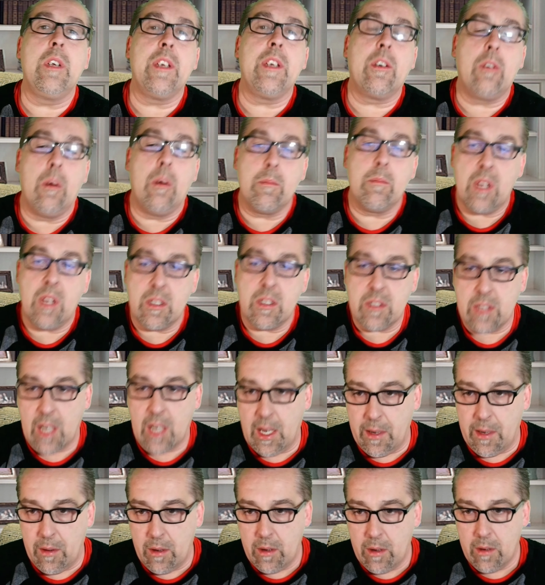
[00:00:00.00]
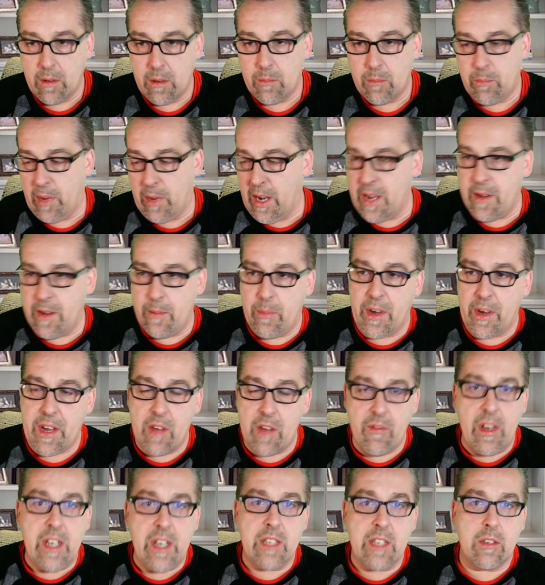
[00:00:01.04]
kommt das an. Bei, bei der
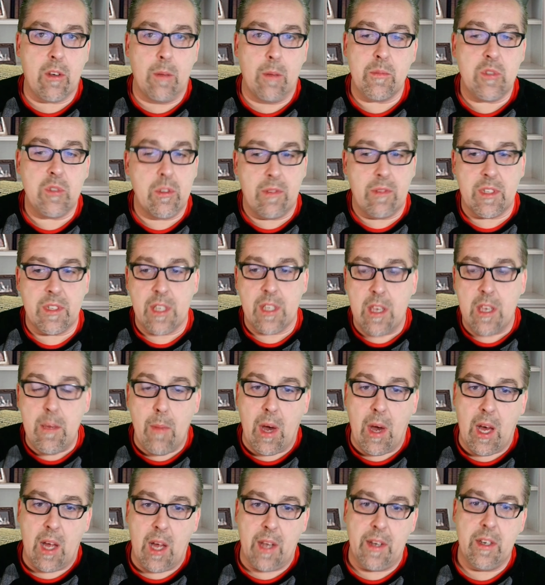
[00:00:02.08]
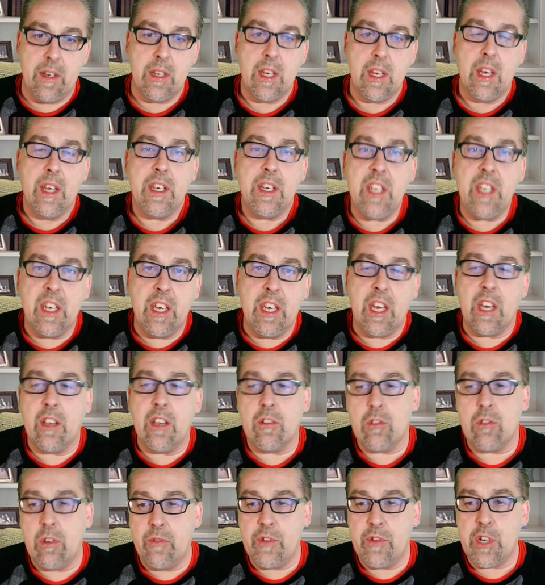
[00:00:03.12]
Welt kommt sowas immer an. Die Kirche
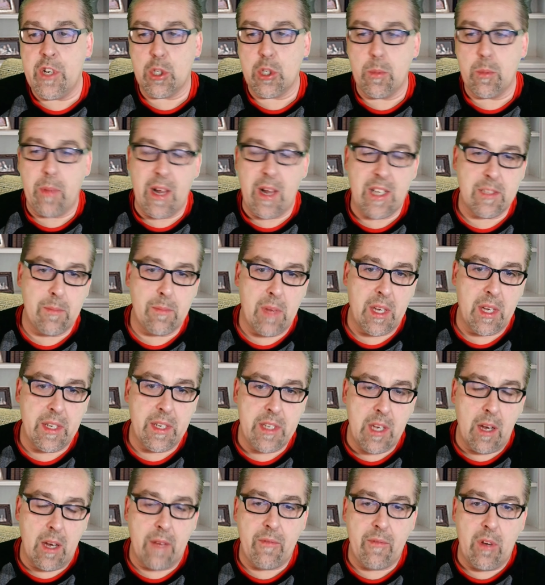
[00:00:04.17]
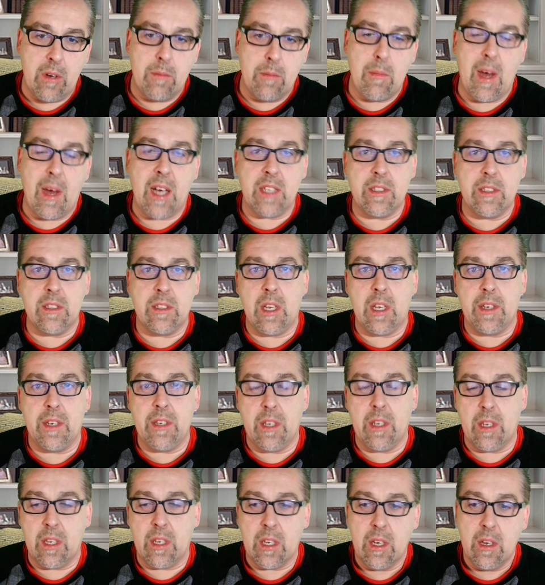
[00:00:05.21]
soll wieder Spaß machen. Ja, warum machen sie dann
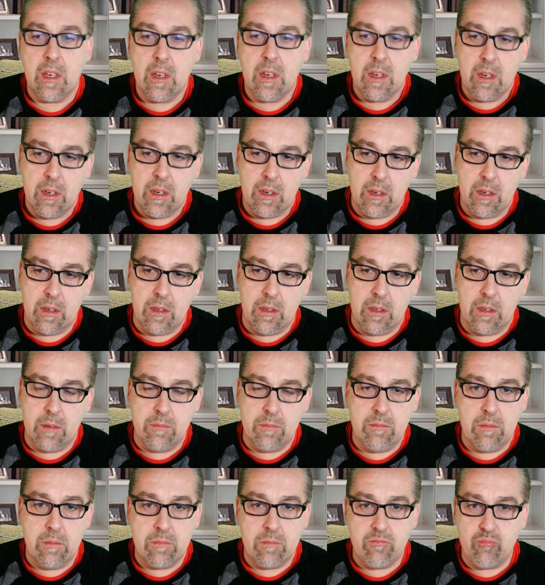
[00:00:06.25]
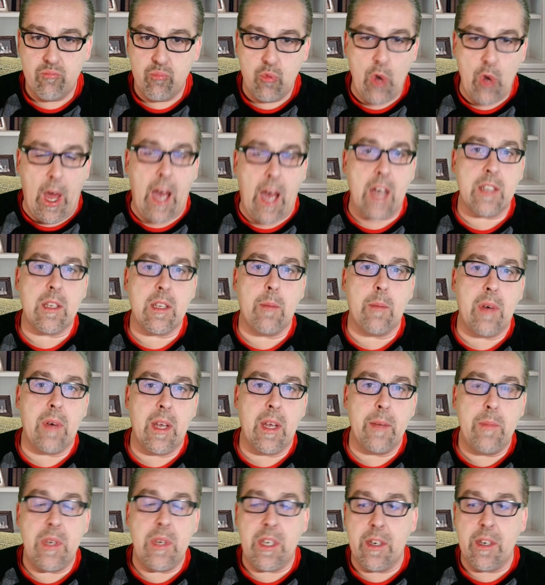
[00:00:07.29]
nicht ähm, eine
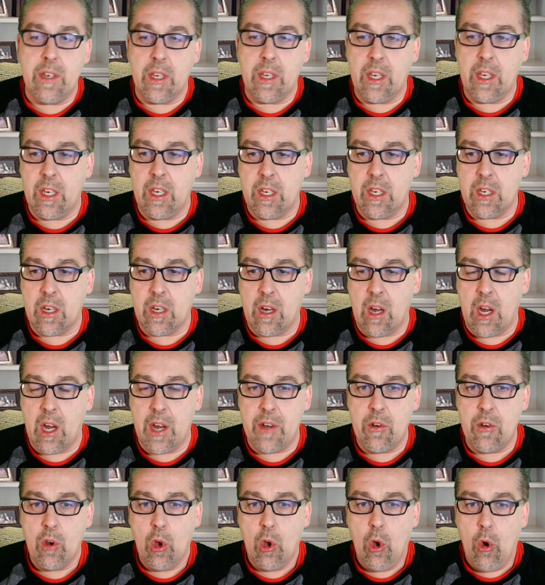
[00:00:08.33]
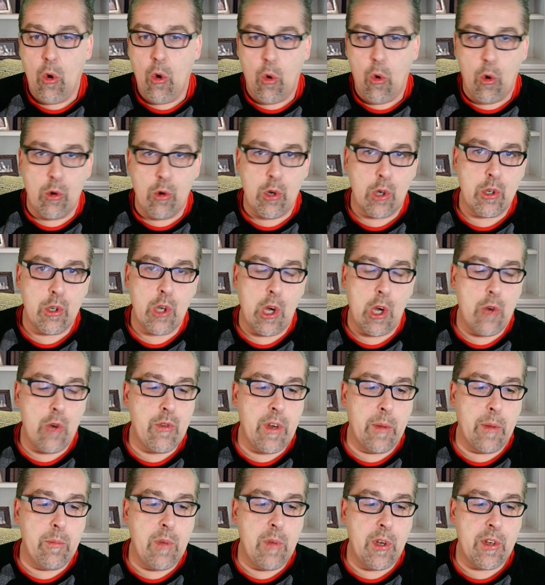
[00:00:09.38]
Achterbahn mit in die Kirche rein? Oder
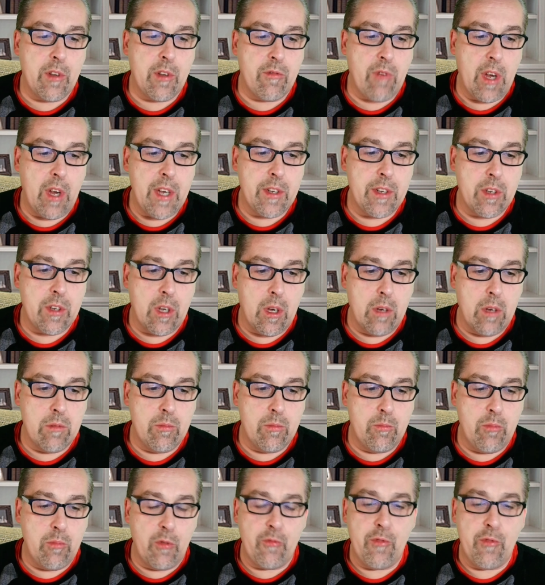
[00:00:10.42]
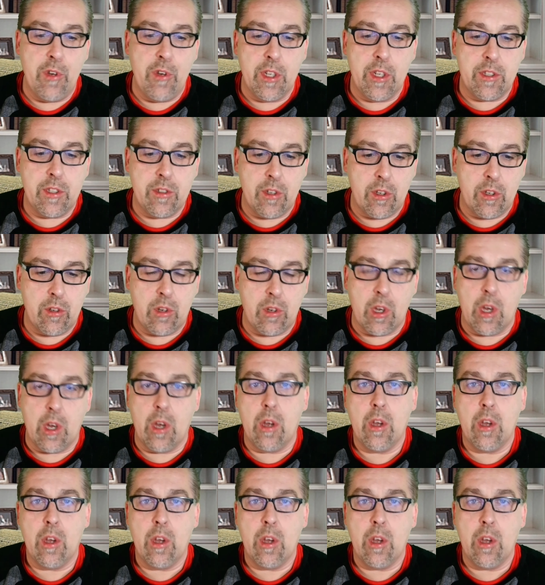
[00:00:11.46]
300 Meter weiter befindet sich der